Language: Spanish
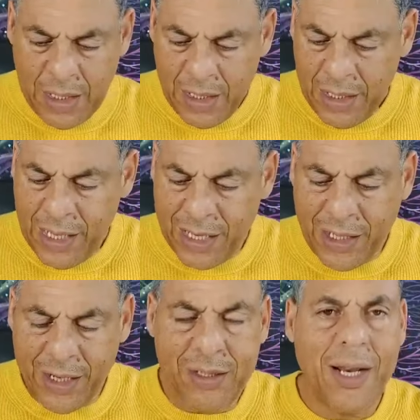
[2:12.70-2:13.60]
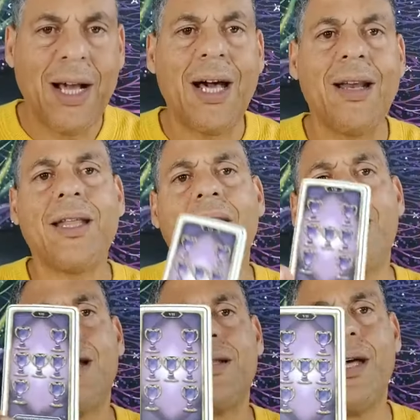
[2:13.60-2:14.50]
La tercera carta, la
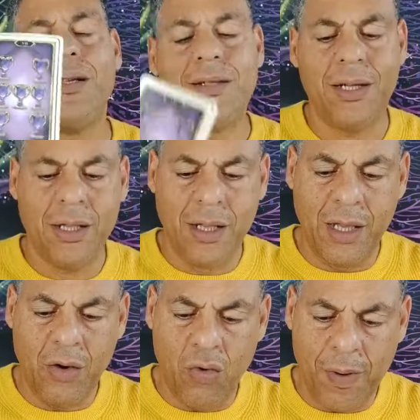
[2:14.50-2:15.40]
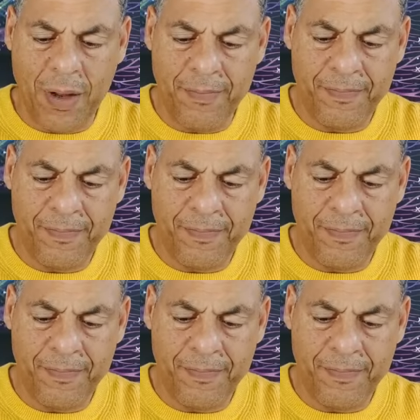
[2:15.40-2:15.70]
carta del 7 de copa.